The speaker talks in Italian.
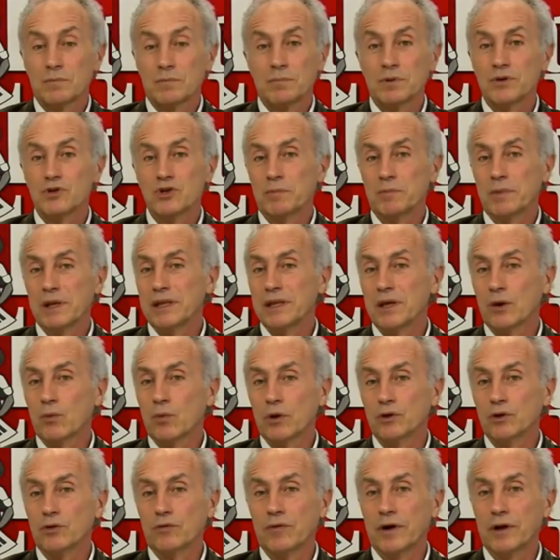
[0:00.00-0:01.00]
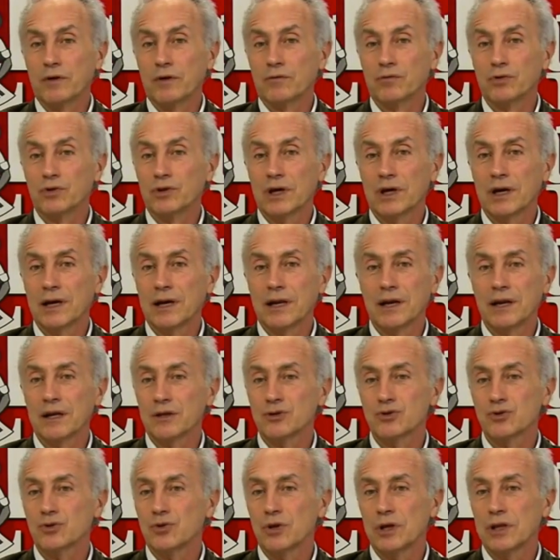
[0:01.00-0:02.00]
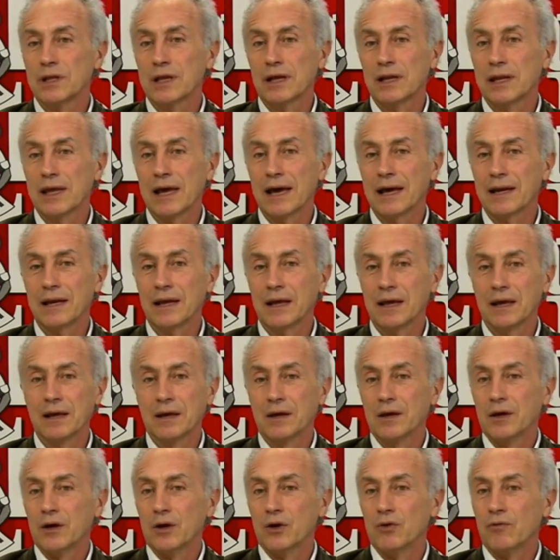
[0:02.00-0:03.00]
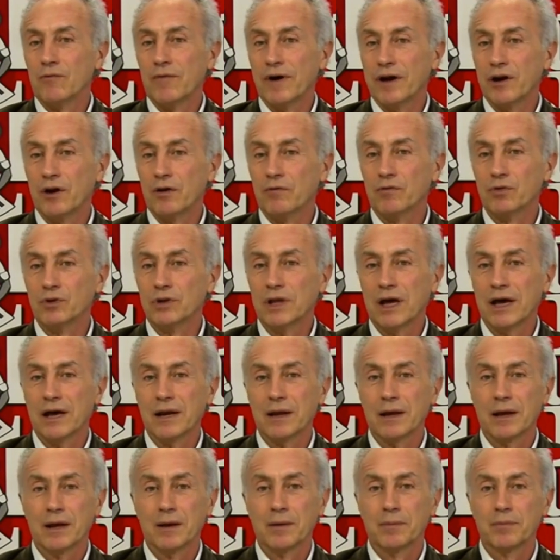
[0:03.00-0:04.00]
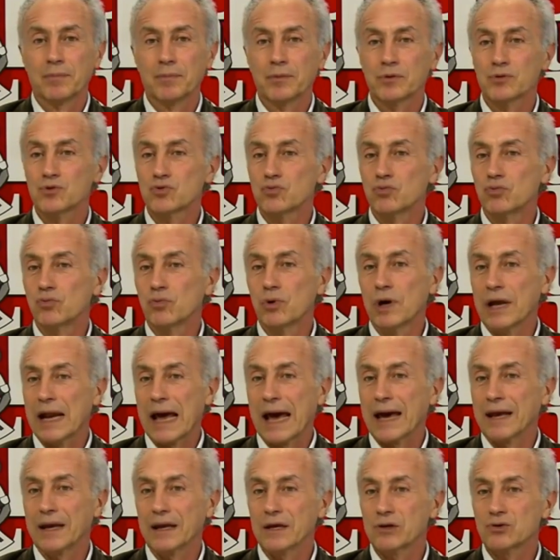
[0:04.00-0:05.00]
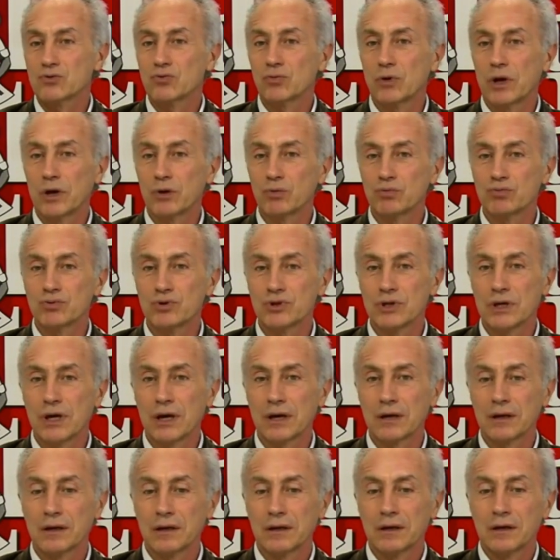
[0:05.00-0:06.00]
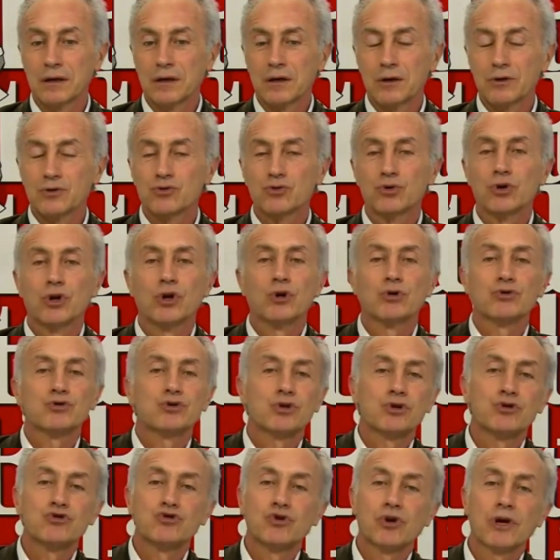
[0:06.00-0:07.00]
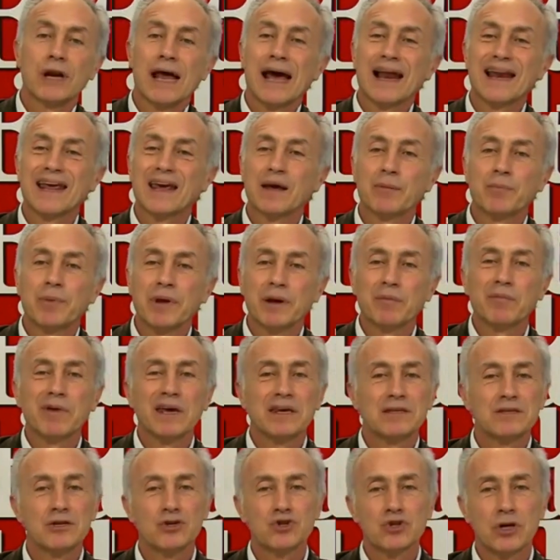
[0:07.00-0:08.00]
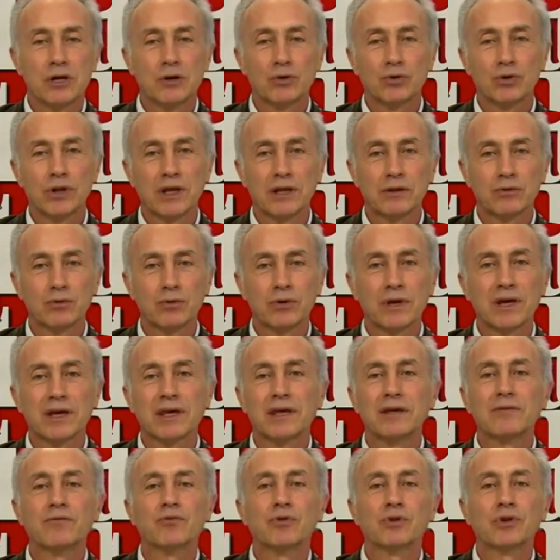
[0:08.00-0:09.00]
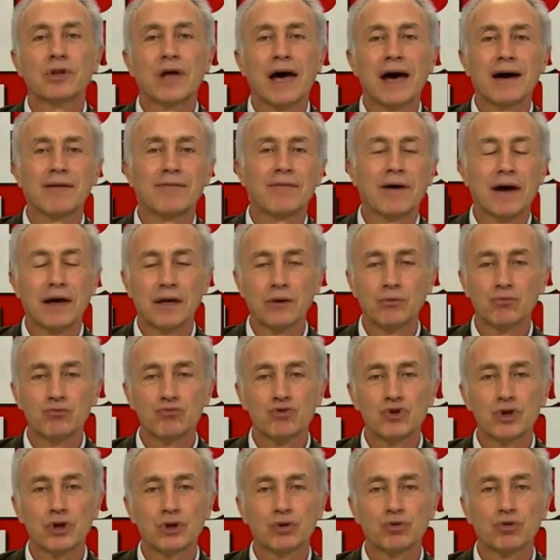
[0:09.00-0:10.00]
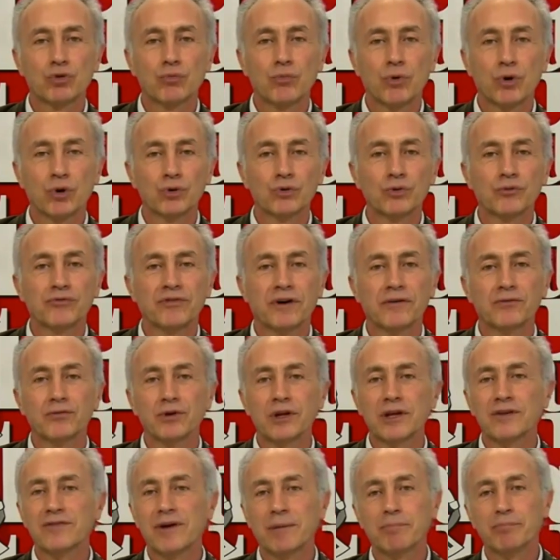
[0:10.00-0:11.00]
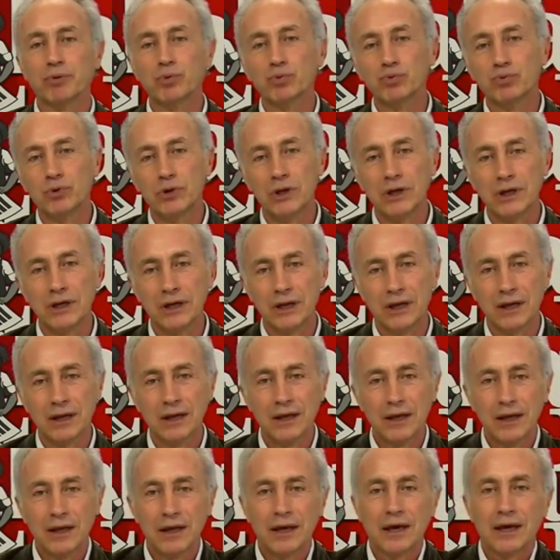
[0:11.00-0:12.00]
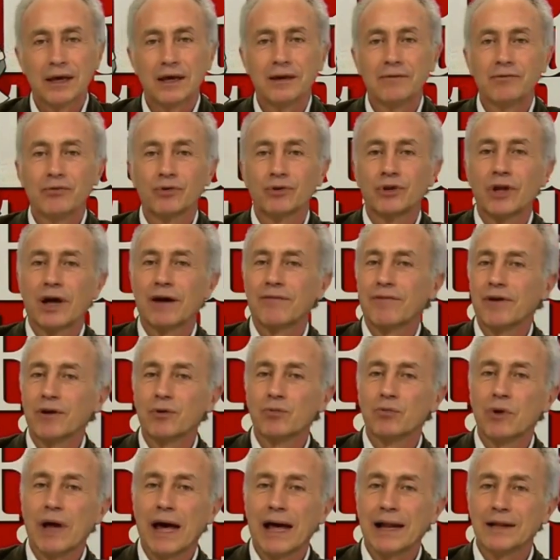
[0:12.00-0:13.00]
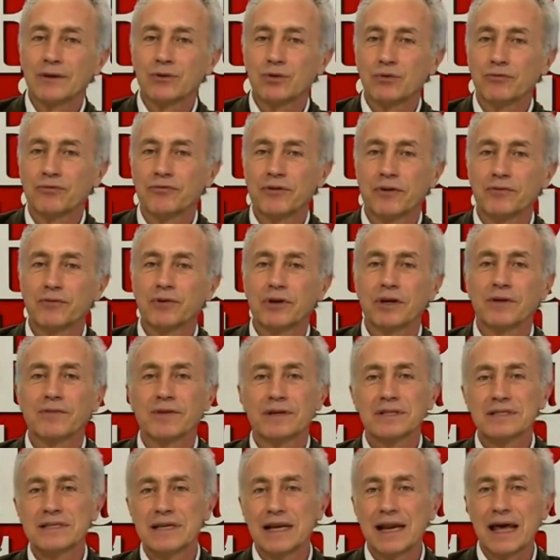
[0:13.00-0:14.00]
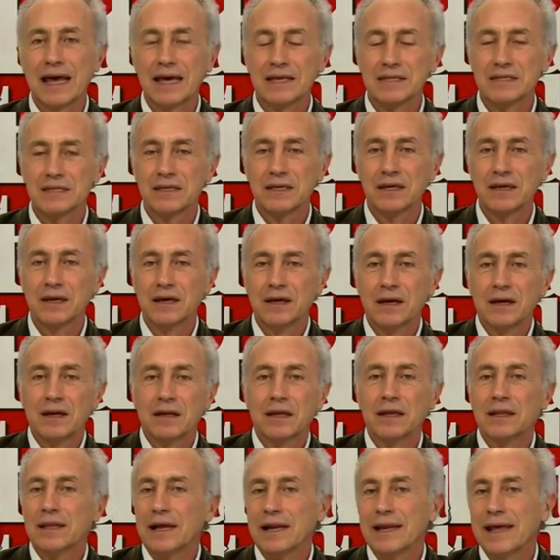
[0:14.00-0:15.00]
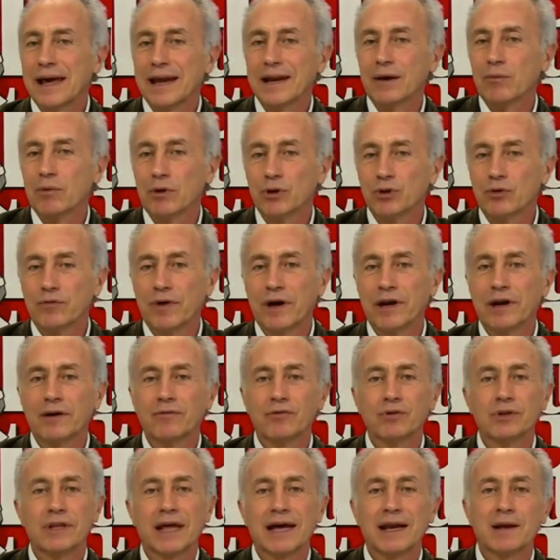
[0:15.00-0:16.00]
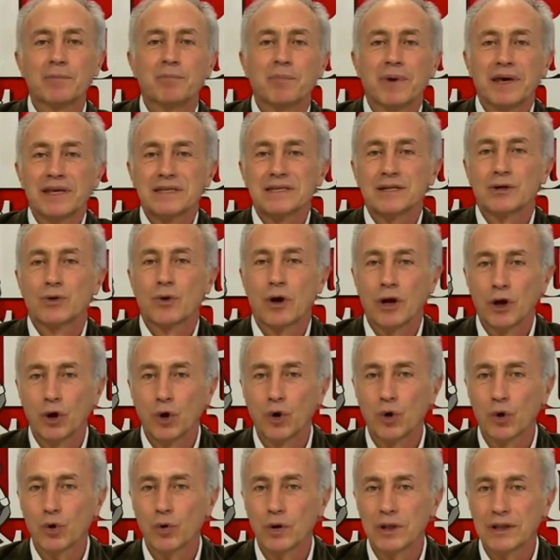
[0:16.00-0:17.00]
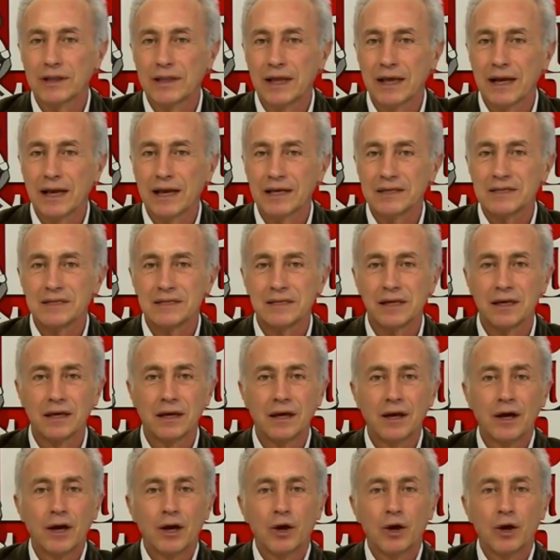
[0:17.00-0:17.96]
Semplicemente quando vanno a votare le elezioni italiane non vanno a votare sull'Ucraina e sulla Russia. Sono i nostri giornali che per mesi ci hanno detto che chi votava in un certo modo favoriva Putin e chi votava in un altro favoriva Zelensky. Gli italiani quando vanno a votare pensano ai loro interessi,